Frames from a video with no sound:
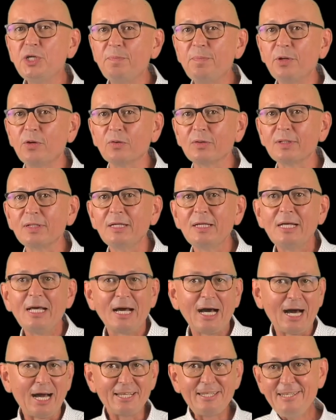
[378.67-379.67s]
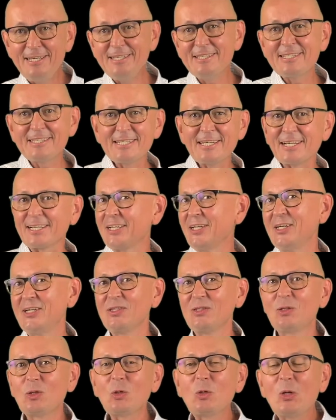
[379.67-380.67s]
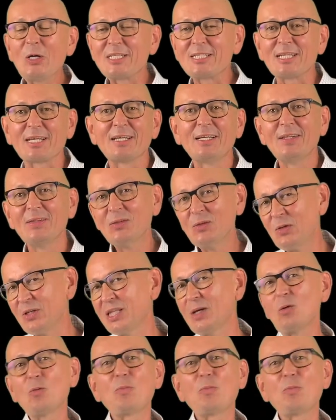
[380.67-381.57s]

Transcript: период – один цех, другой цех, ну и тому